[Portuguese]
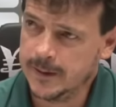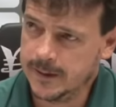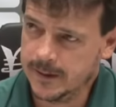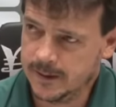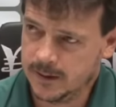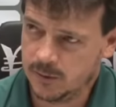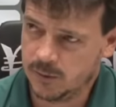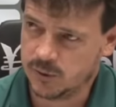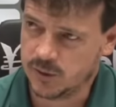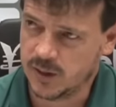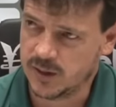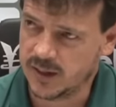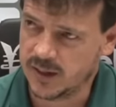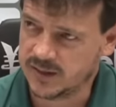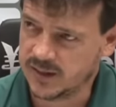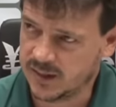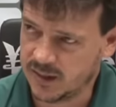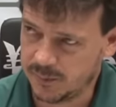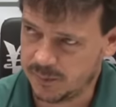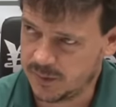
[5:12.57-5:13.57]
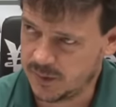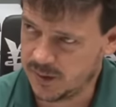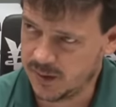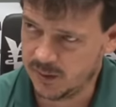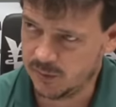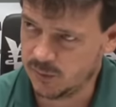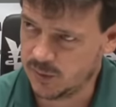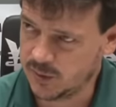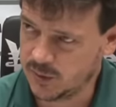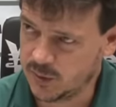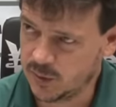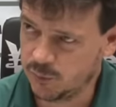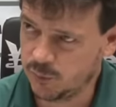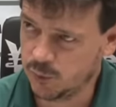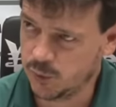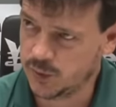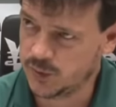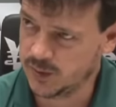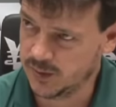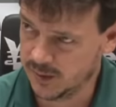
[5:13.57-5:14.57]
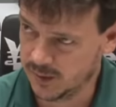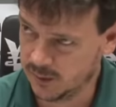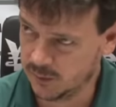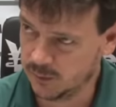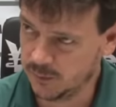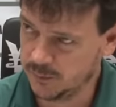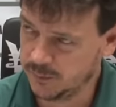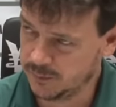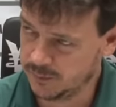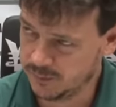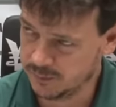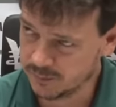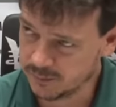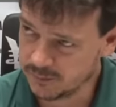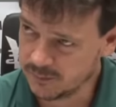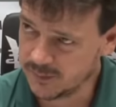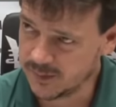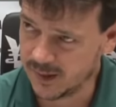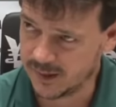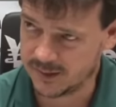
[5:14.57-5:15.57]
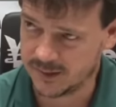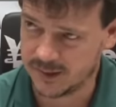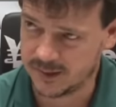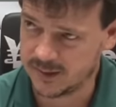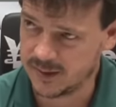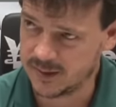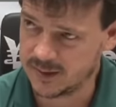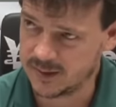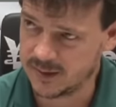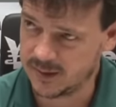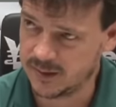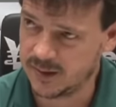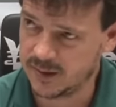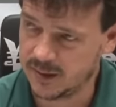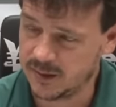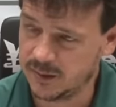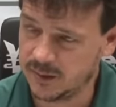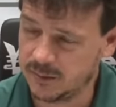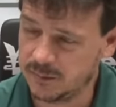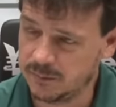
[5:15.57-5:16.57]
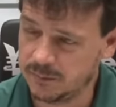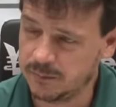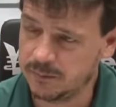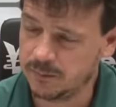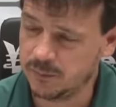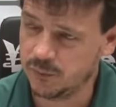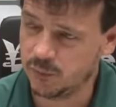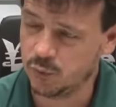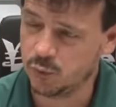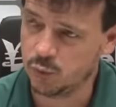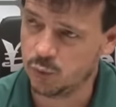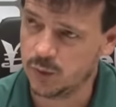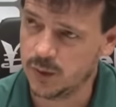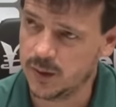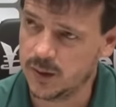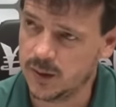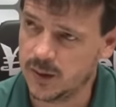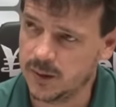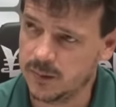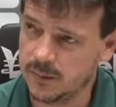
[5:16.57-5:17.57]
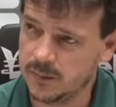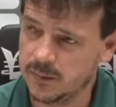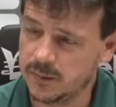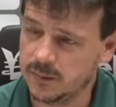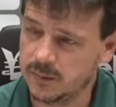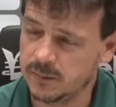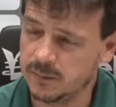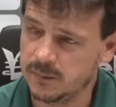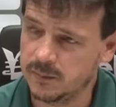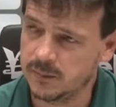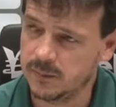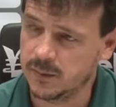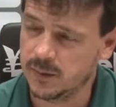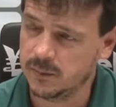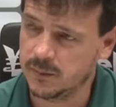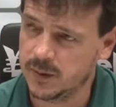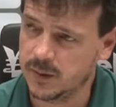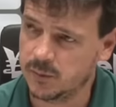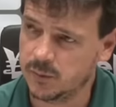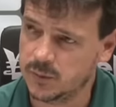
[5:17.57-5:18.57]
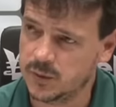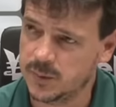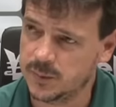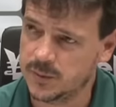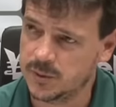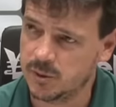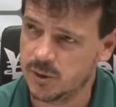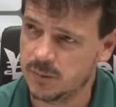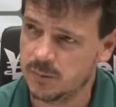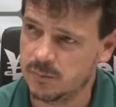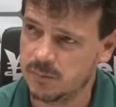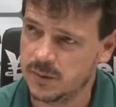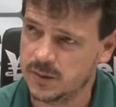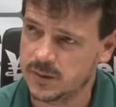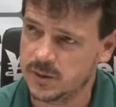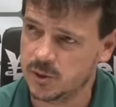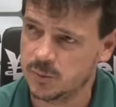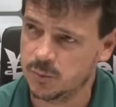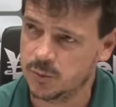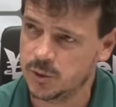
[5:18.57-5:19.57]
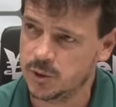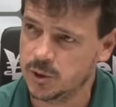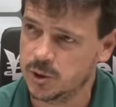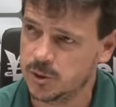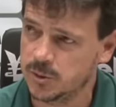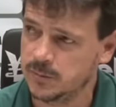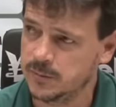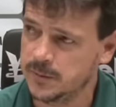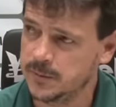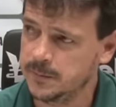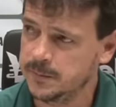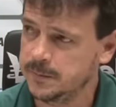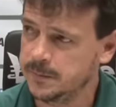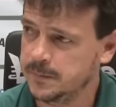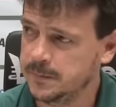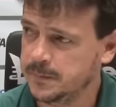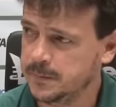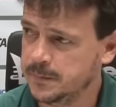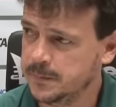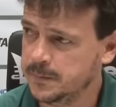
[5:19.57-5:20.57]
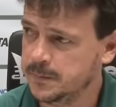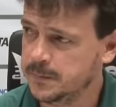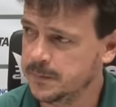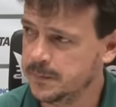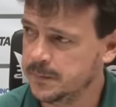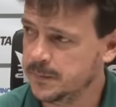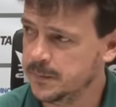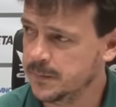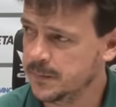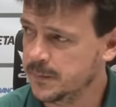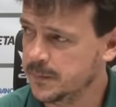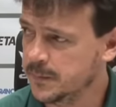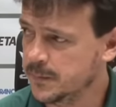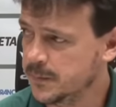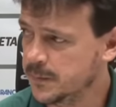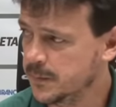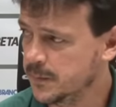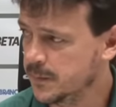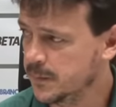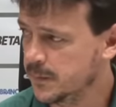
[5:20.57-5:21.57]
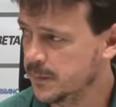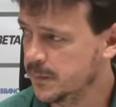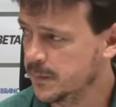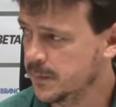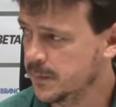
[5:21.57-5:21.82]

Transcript: Então acho que ele está se adaptando, está se esforçando e a tendência dele futuro é, na minha concepção, é bastante positiva. Boa noite.